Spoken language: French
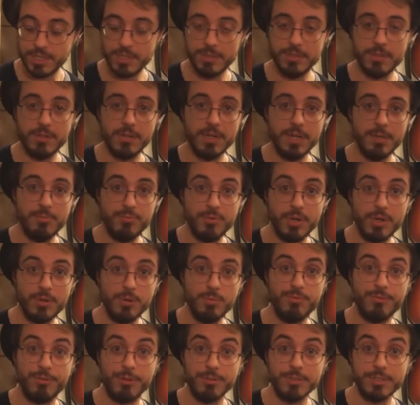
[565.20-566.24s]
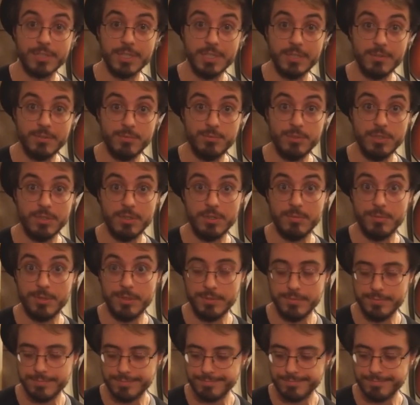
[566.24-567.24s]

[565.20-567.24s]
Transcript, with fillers: en anglais pour un groupe français au bout d'un moment.